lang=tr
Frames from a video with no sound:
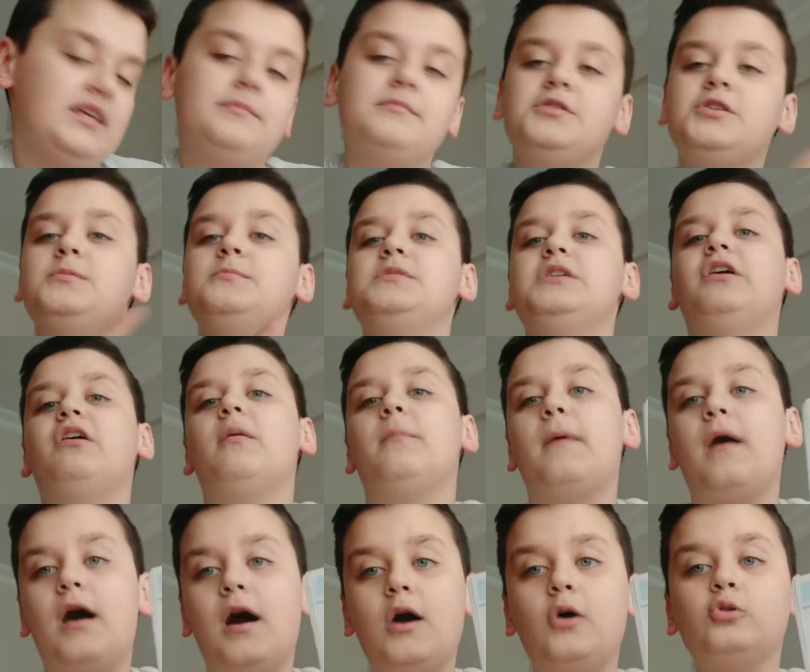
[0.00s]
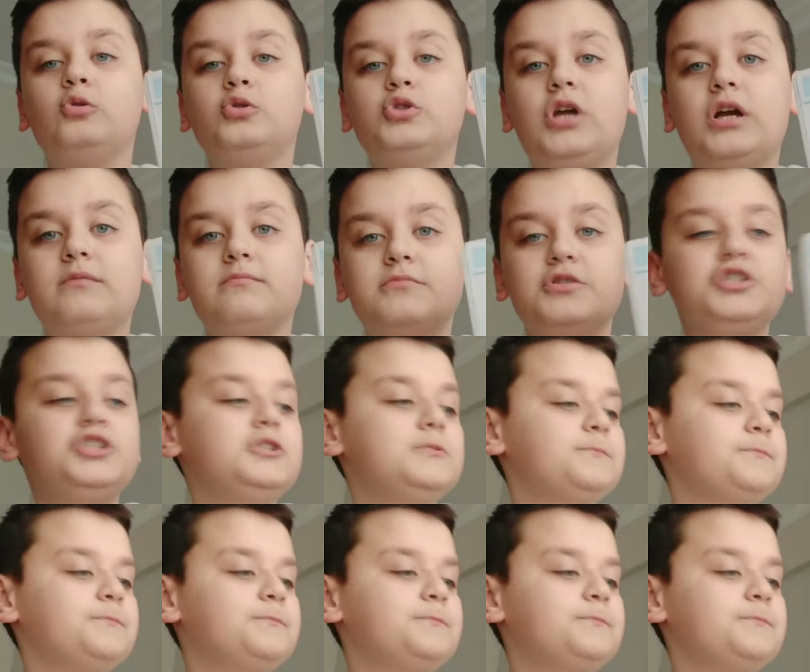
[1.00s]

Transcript: demişim. Cevap A olacakmış.